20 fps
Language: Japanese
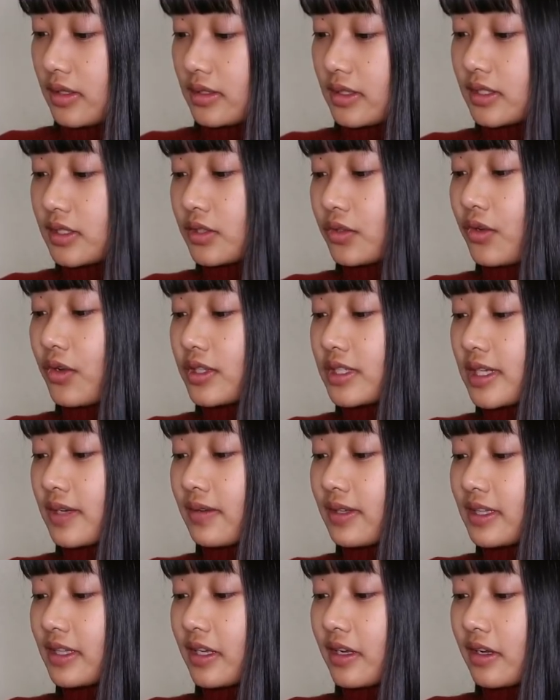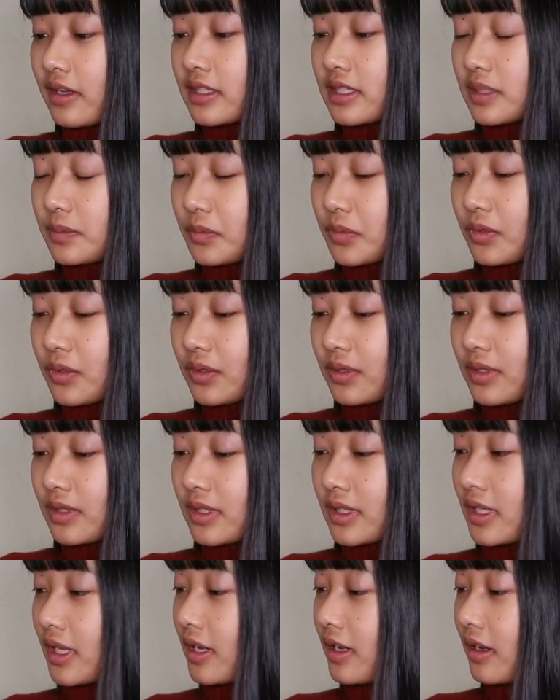す。ですごい触った感じも
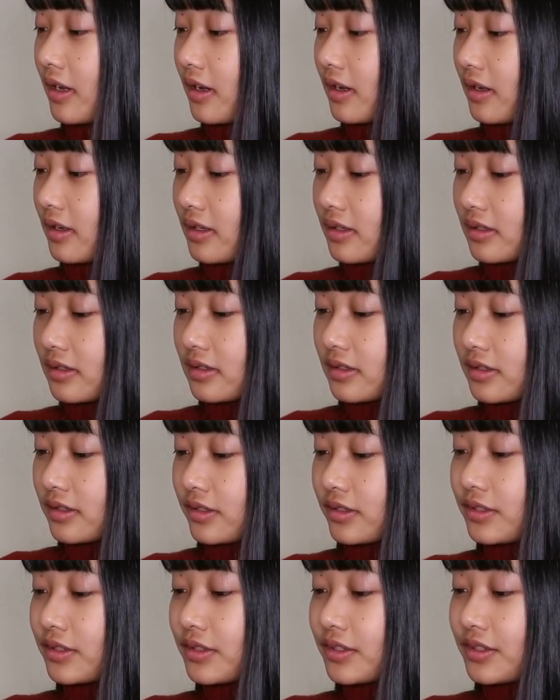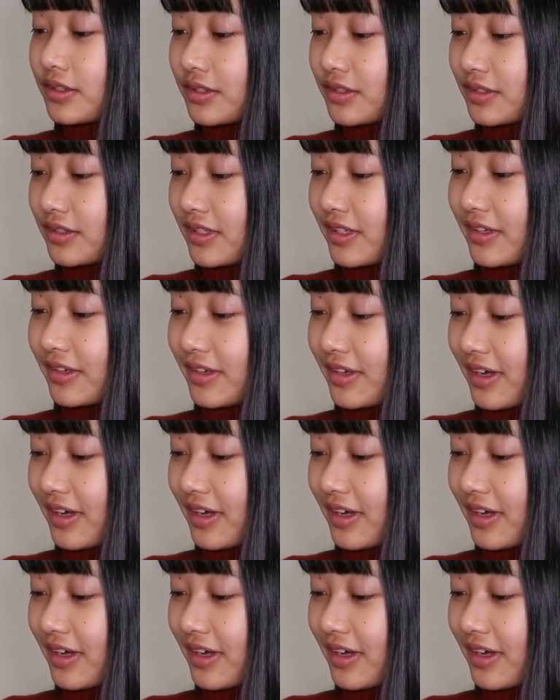なんかツルツルっていう